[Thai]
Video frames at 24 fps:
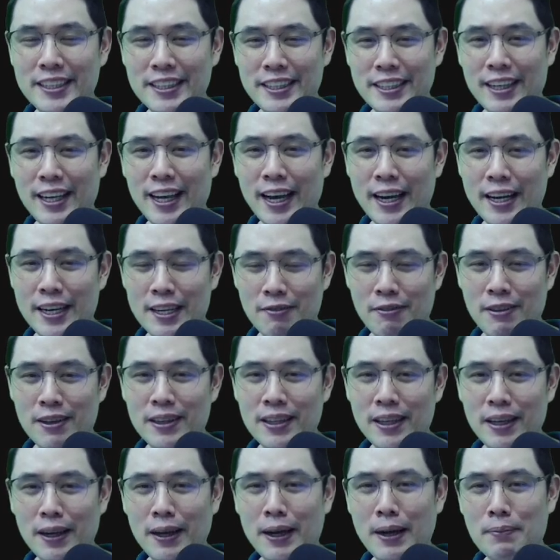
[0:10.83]
ทยาลัยนวัต
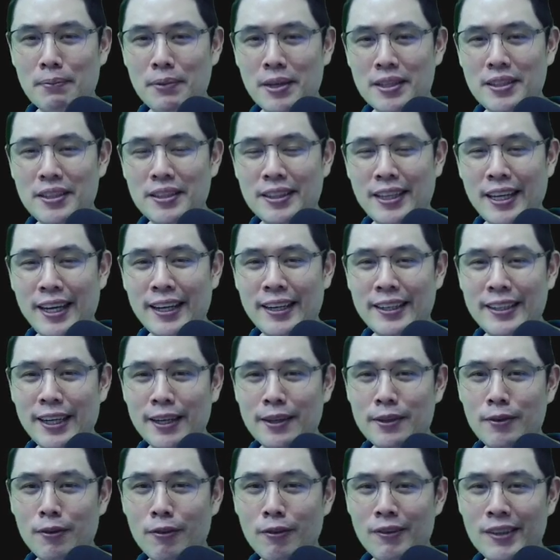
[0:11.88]
กรรมดิจิทัลเทค
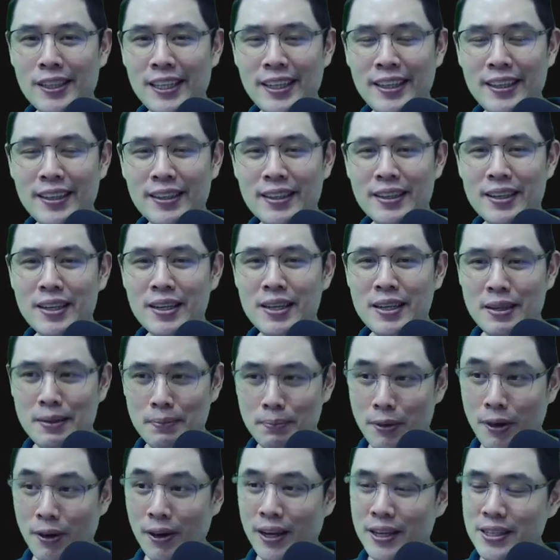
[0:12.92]
โนโลยีม
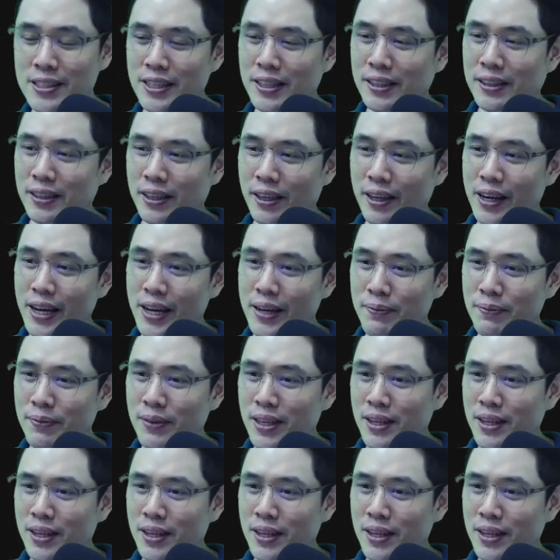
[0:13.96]
อรังสิตนะครับ